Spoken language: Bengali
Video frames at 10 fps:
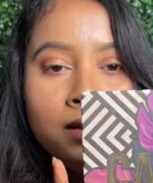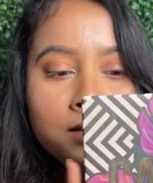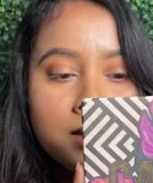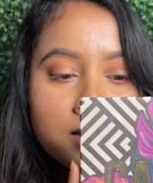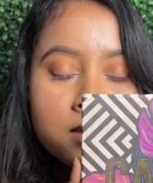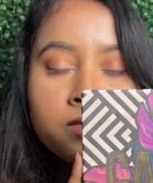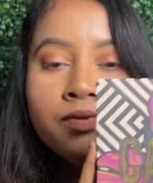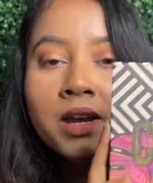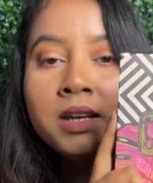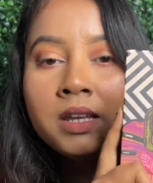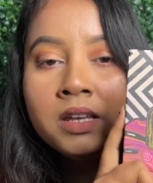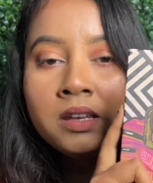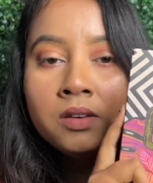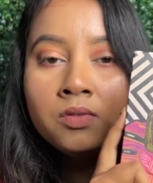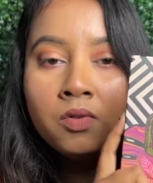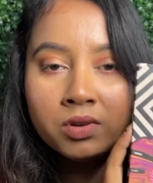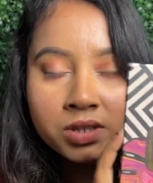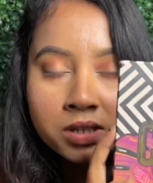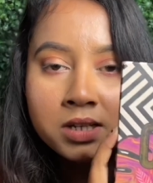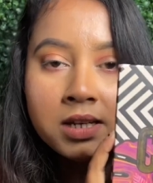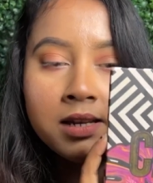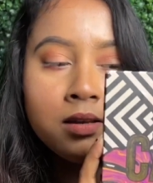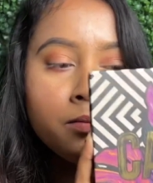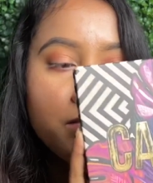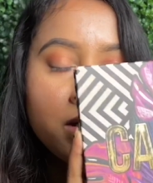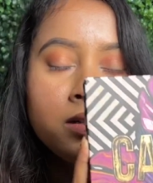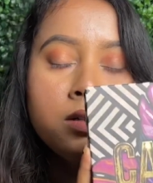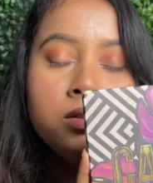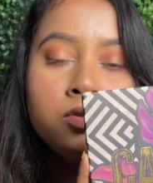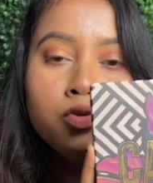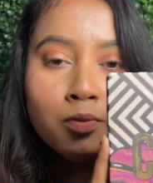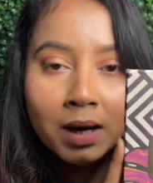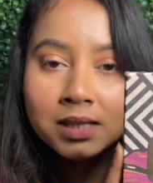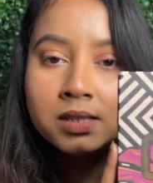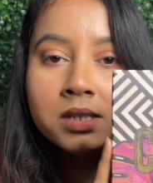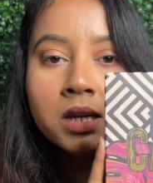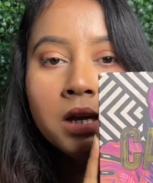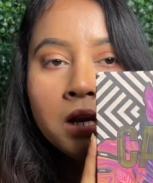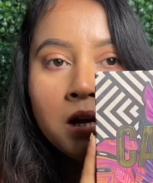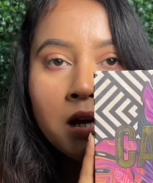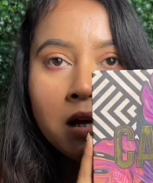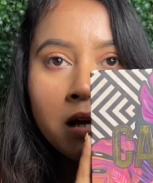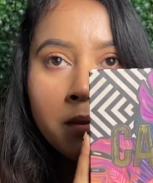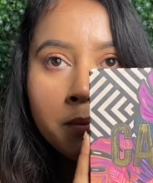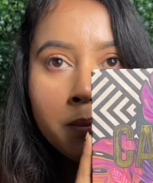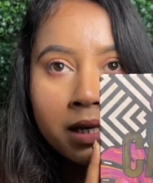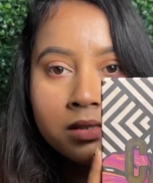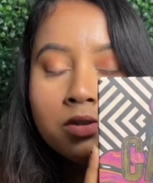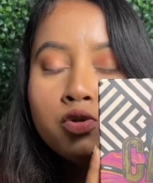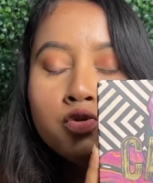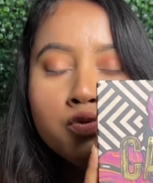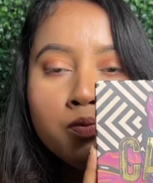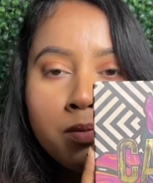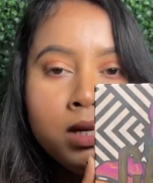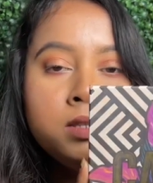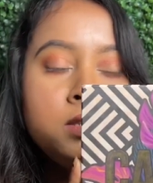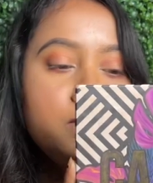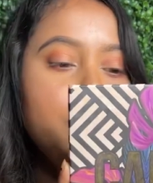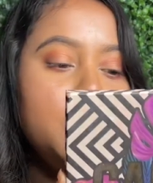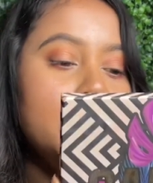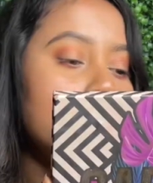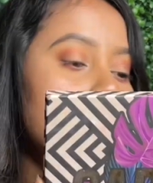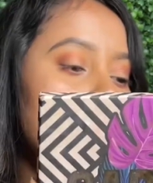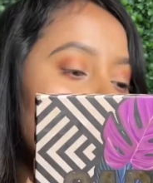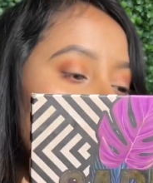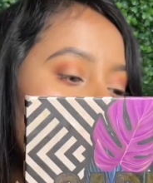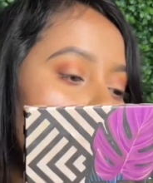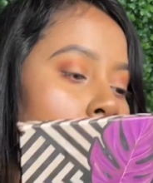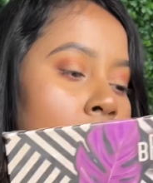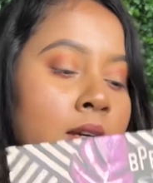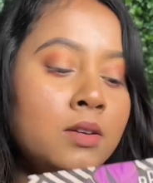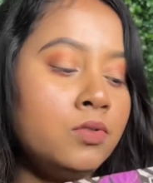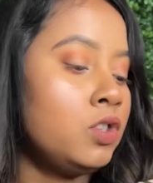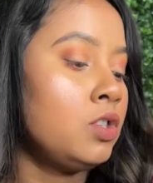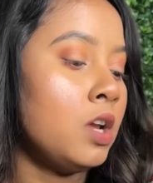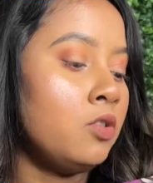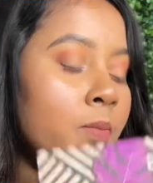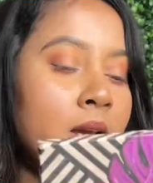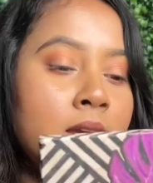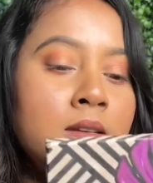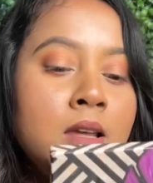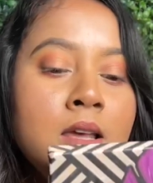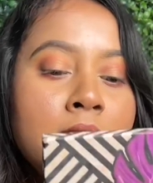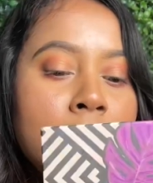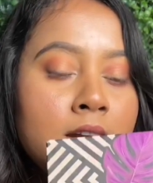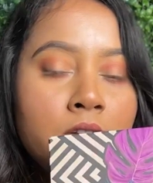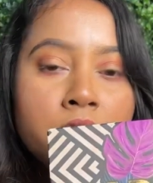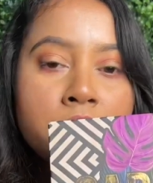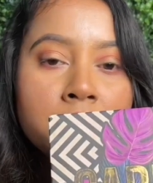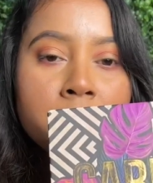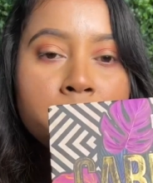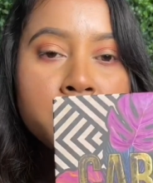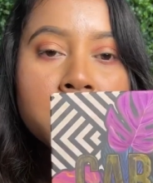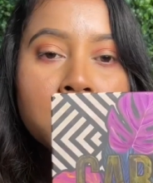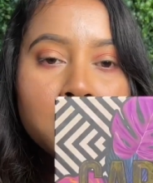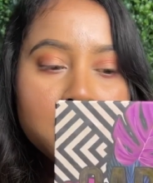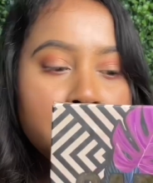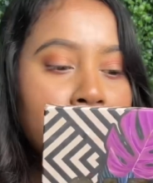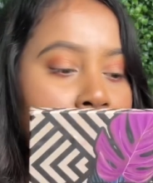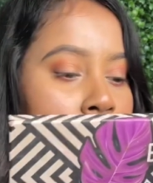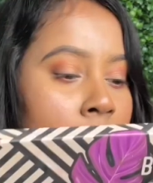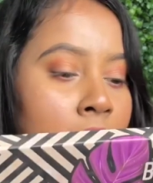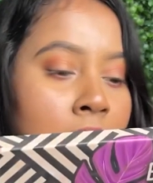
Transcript: দিস ইজ ভেরি কস্টলি বাট টু মাচ বেস্ট টু মাচ বেস্ট এটা হচ্ছে শ্যাডো প্যালেট এটা হচ্ছে বি কার্নিভালের